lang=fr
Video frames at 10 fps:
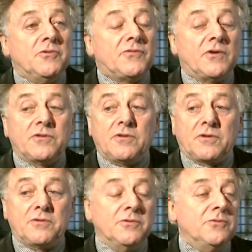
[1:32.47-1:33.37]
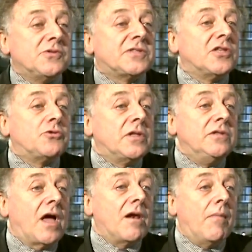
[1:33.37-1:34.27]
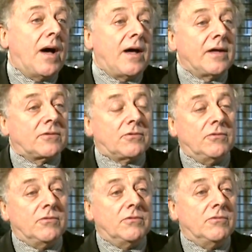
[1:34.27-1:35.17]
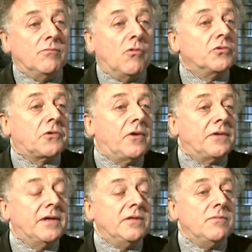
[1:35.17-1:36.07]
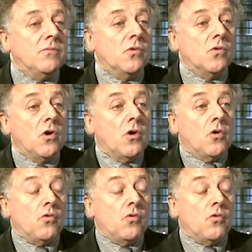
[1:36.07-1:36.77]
euh, vendeurs de, statuettes d'albâtre, euh, montreurs d'animaux,